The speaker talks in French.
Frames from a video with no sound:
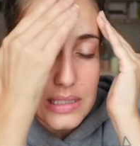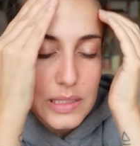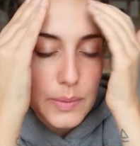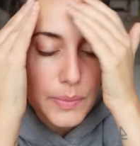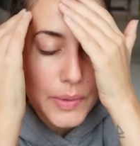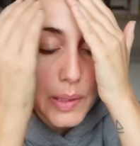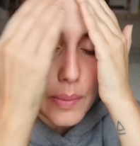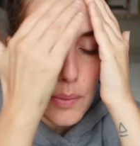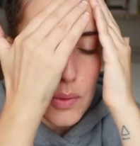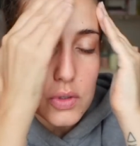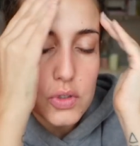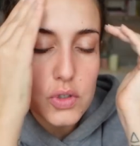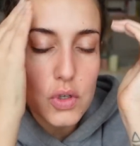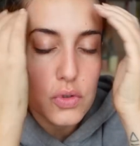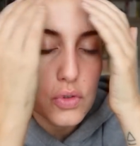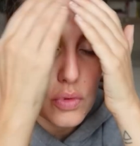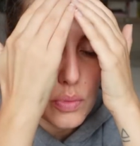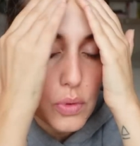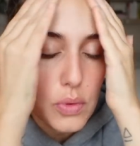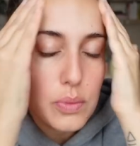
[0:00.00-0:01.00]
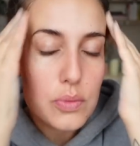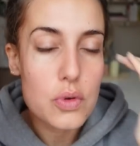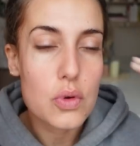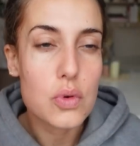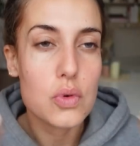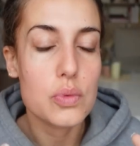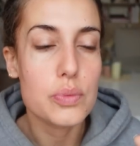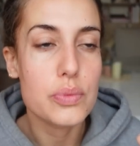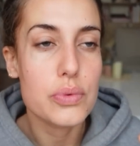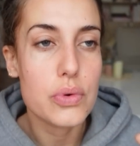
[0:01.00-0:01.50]
typiquement le genre de brume que
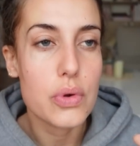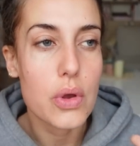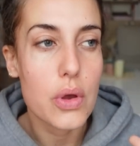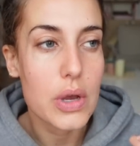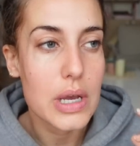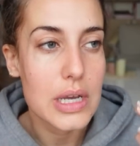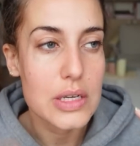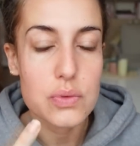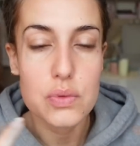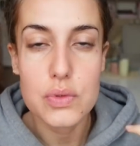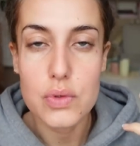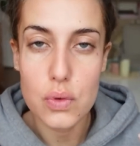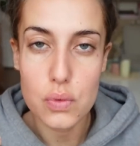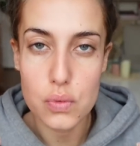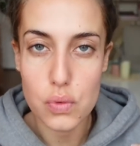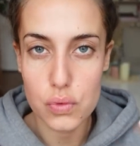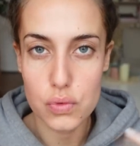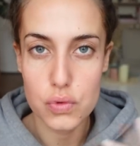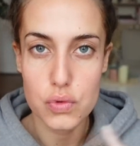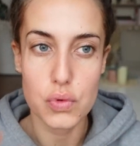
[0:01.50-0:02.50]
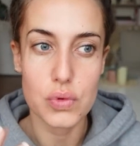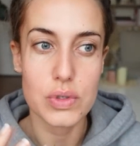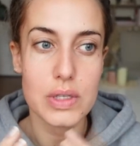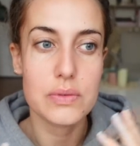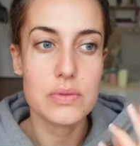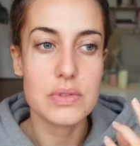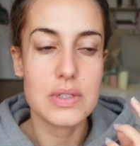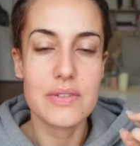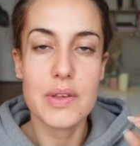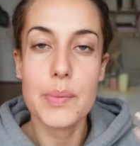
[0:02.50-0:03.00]
l'on peut euh, rajouter en cours de journée,
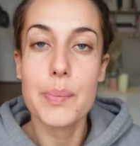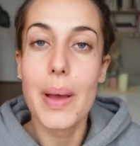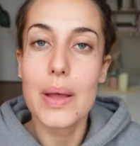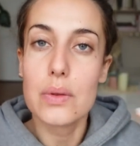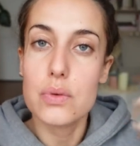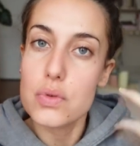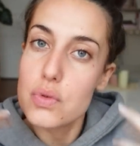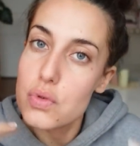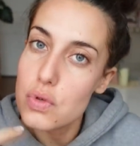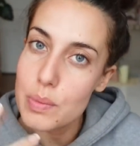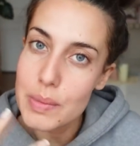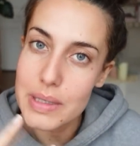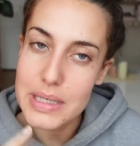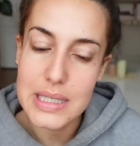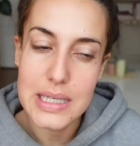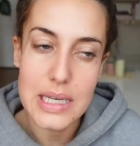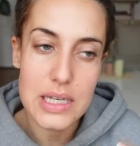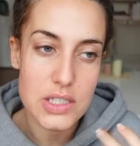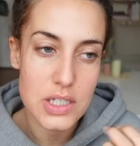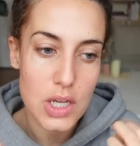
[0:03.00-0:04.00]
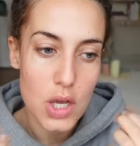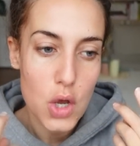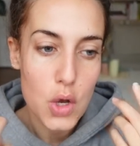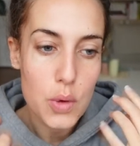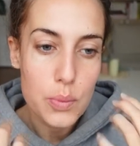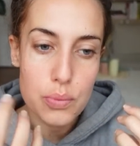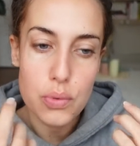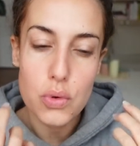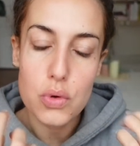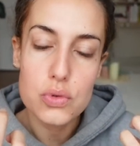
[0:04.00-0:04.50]
vous savez, par-dessus le maquillage
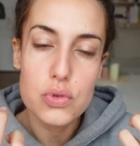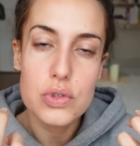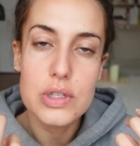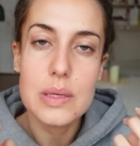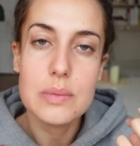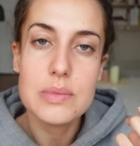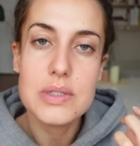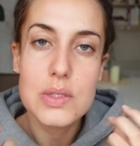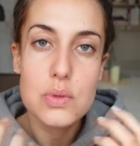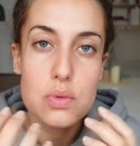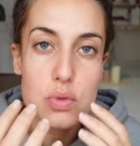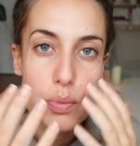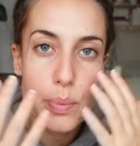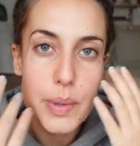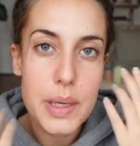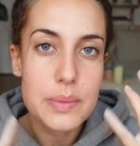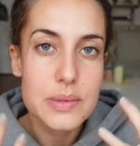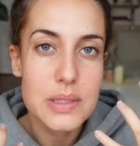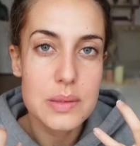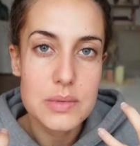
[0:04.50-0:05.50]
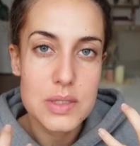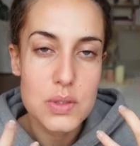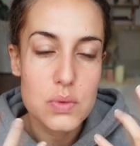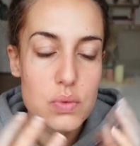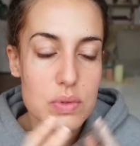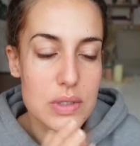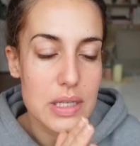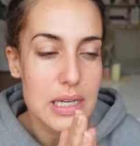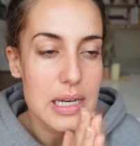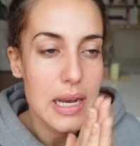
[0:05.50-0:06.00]
pour redonner un petit coup de peps, un petit
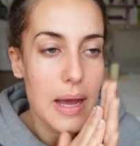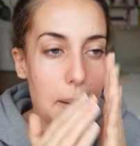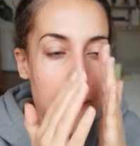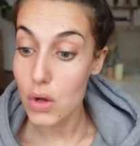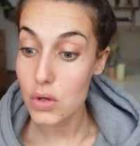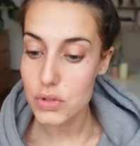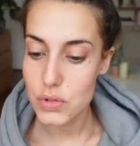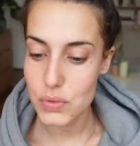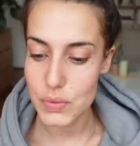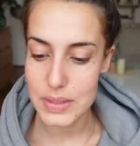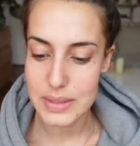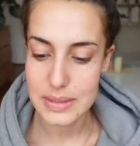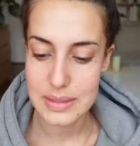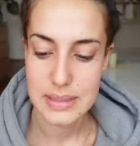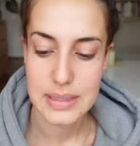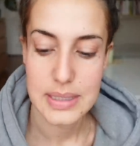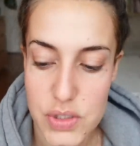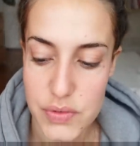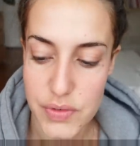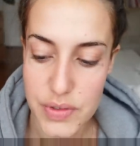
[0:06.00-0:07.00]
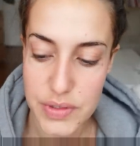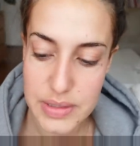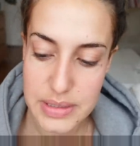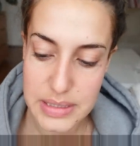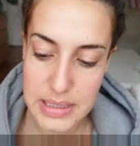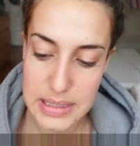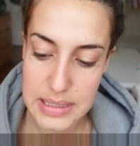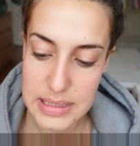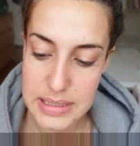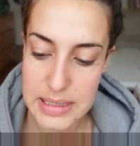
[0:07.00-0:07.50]
coup d'éclat. Ensuite, je vais
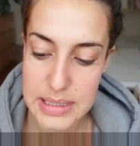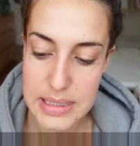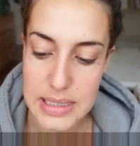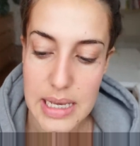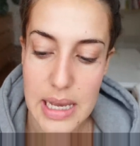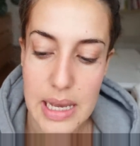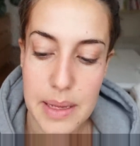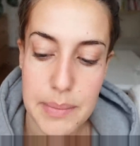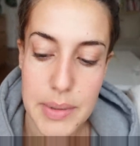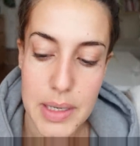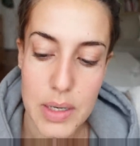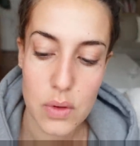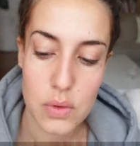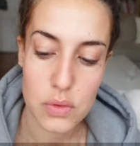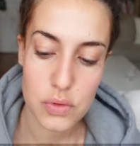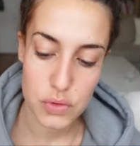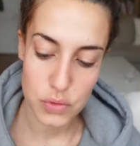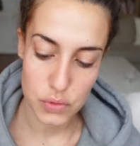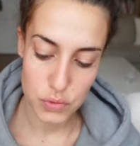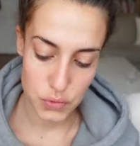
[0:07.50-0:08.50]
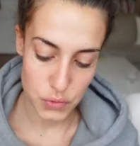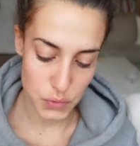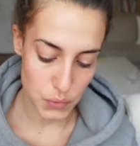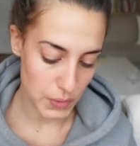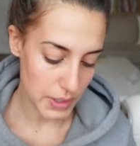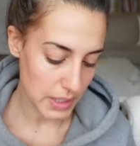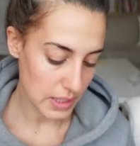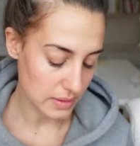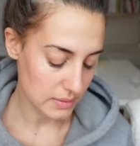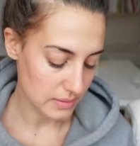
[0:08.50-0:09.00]
utiliser un mélange
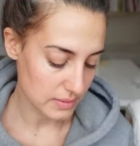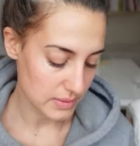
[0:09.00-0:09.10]
d'huile